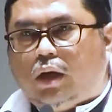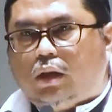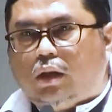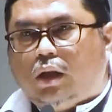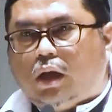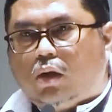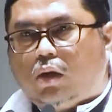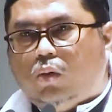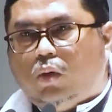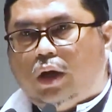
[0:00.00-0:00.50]

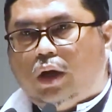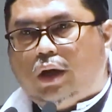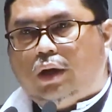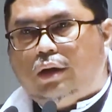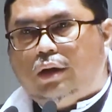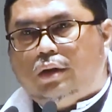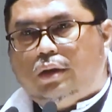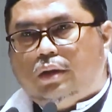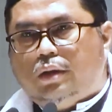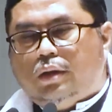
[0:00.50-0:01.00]

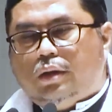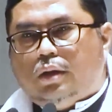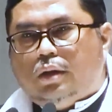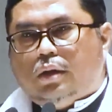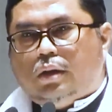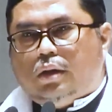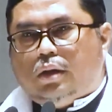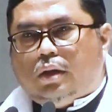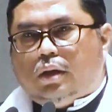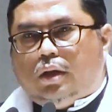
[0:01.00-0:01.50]
takwa
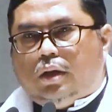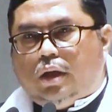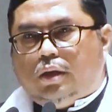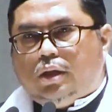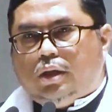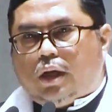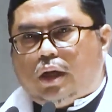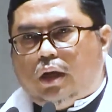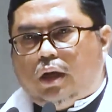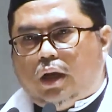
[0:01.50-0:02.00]
dan
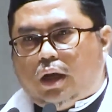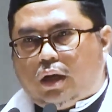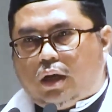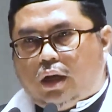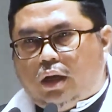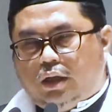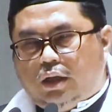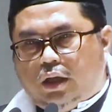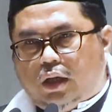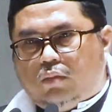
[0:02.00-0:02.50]
janganlah
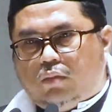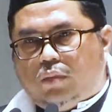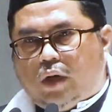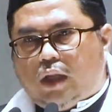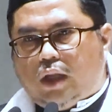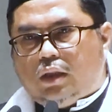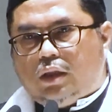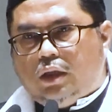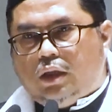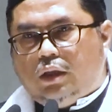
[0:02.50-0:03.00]
kalian
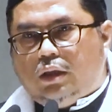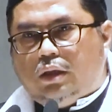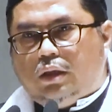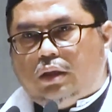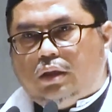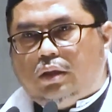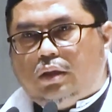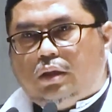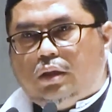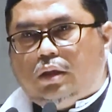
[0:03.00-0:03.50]
mati
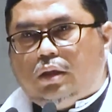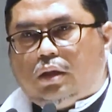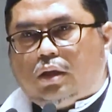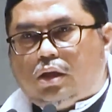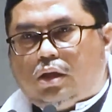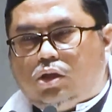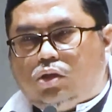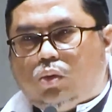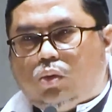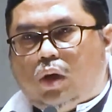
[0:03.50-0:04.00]

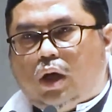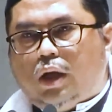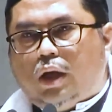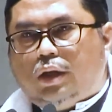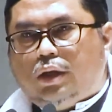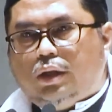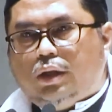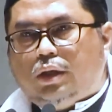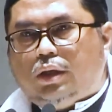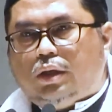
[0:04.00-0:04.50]

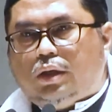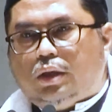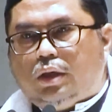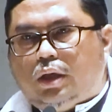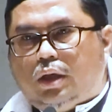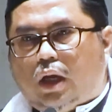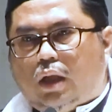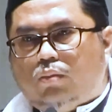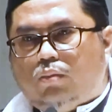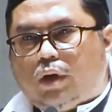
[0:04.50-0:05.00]
kecuali
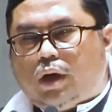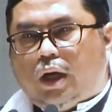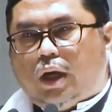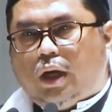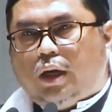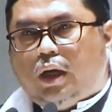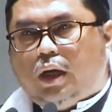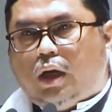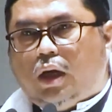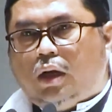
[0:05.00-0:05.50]
dalam
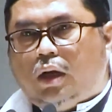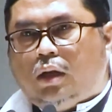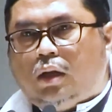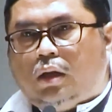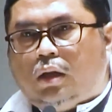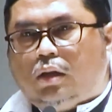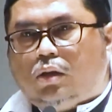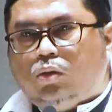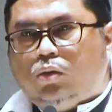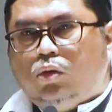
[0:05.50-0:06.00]

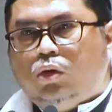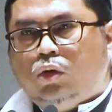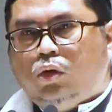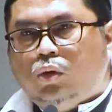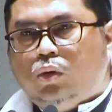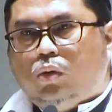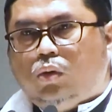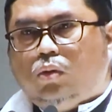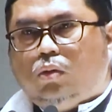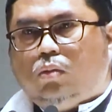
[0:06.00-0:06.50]
keadaan
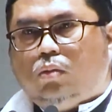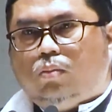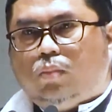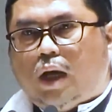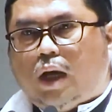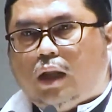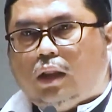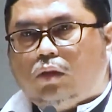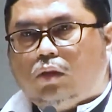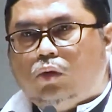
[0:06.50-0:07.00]
tunduk,
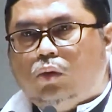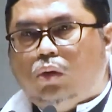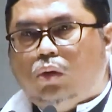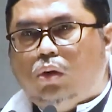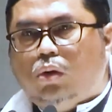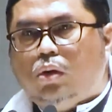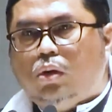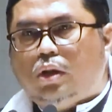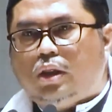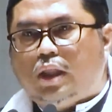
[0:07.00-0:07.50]

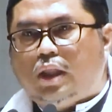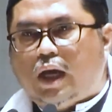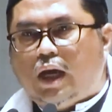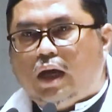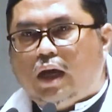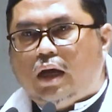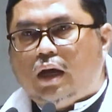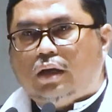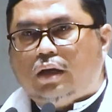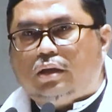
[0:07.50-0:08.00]
patuh,
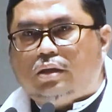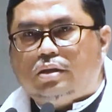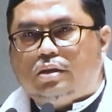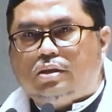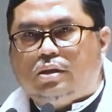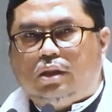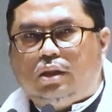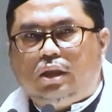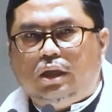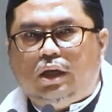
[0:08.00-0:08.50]
taat,
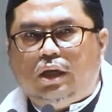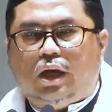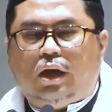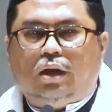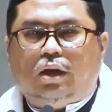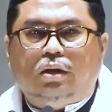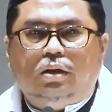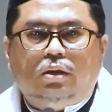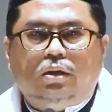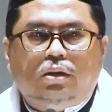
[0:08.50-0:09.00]

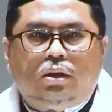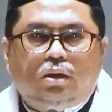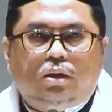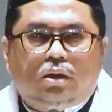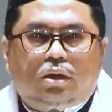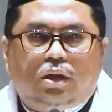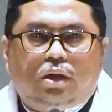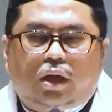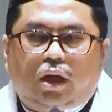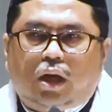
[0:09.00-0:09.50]
setia
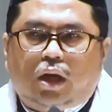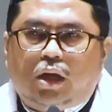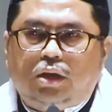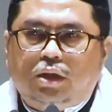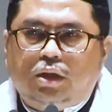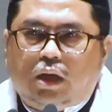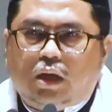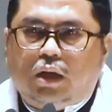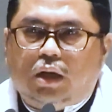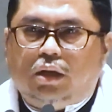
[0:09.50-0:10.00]
dengan
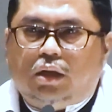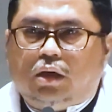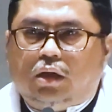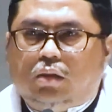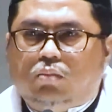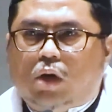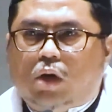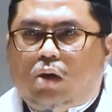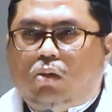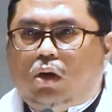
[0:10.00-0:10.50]
ajaran yang
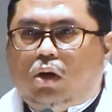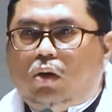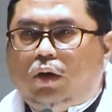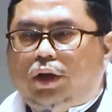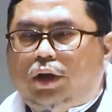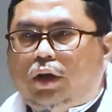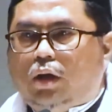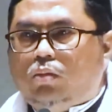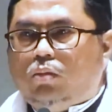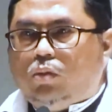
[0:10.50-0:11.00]
dibawa
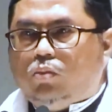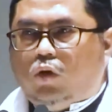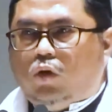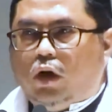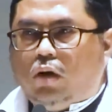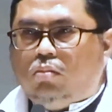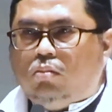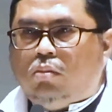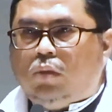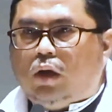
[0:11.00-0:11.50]
oleh Nabi
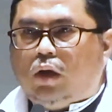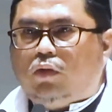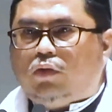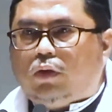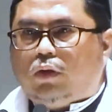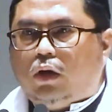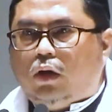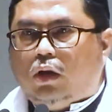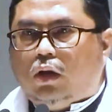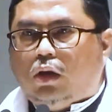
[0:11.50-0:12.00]
Muhammad
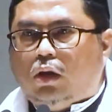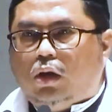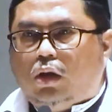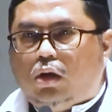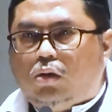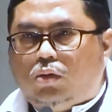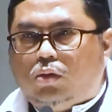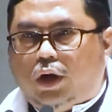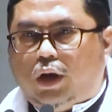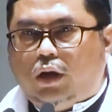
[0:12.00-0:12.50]

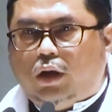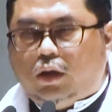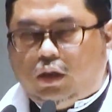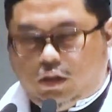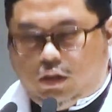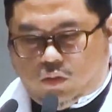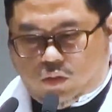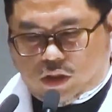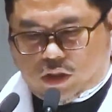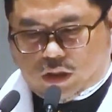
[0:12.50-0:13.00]
sallallahu
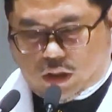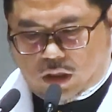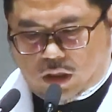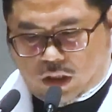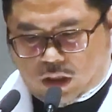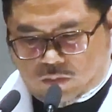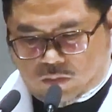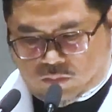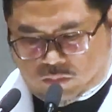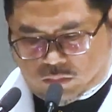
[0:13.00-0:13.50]
alaihi
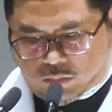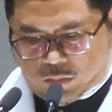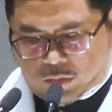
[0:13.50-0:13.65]
wasallam.